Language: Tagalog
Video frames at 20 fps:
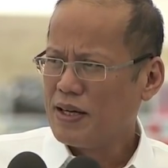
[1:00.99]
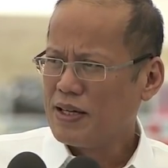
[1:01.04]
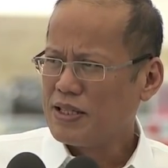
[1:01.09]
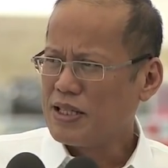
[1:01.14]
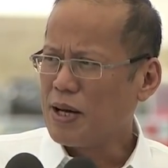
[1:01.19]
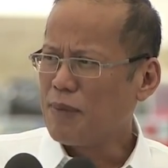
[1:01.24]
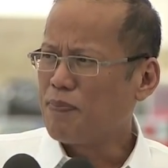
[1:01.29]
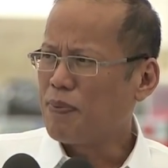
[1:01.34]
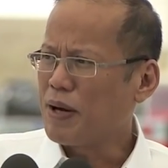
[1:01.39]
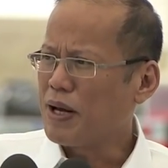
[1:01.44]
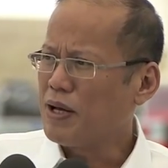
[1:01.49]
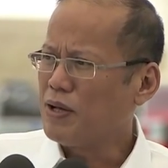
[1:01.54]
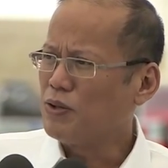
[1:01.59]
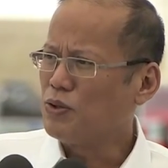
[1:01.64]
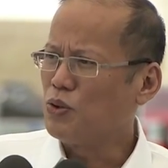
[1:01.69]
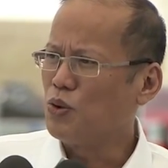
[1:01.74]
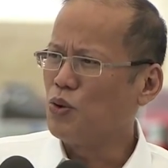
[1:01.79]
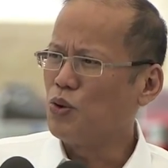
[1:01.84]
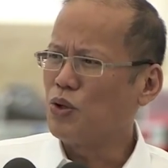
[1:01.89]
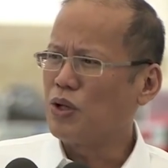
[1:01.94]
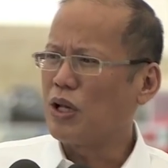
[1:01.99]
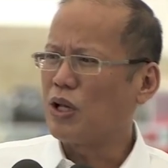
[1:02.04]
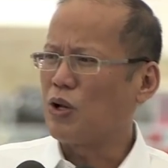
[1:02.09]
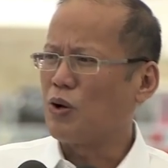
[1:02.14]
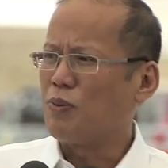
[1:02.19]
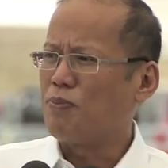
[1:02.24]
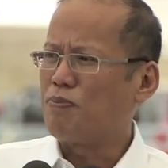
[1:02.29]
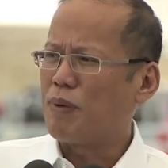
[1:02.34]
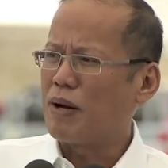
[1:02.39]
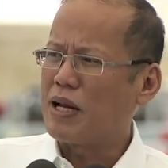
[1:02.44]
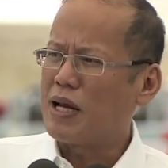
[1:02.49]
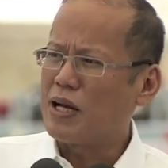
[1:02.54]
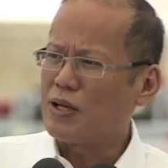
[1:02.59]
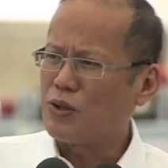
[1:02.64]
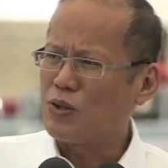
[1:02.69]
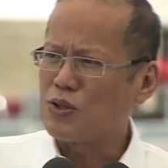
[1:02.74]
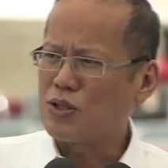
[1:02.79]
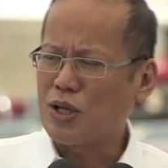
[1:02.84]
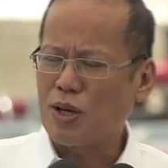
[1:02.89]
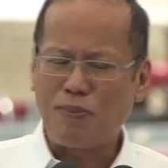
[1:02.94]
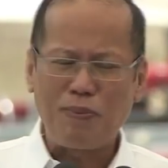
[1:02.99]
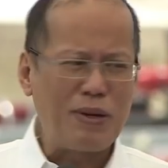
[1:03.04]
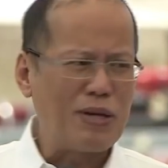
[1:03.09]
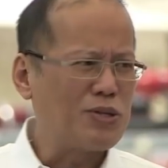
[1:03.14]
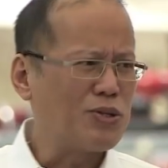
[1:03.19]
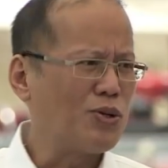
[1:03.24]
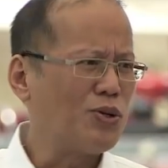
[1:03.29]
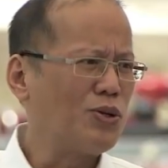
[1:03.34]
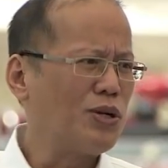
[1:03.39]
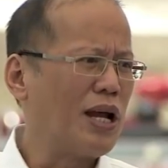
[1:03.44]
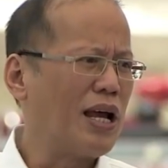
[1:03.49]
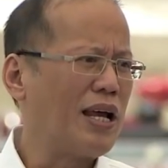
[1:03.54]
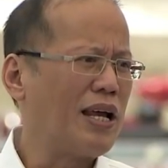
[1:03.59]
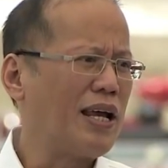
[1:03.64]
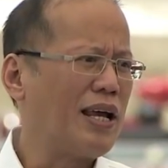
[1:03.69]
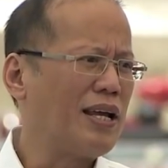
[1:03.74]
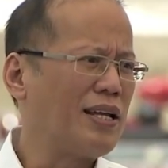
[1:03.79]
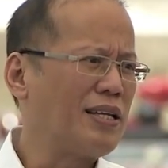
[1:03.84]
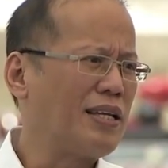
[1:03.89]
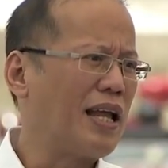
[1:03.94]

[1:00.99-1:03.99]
Siyempre, dulot ito, palyadong serbisyo na higit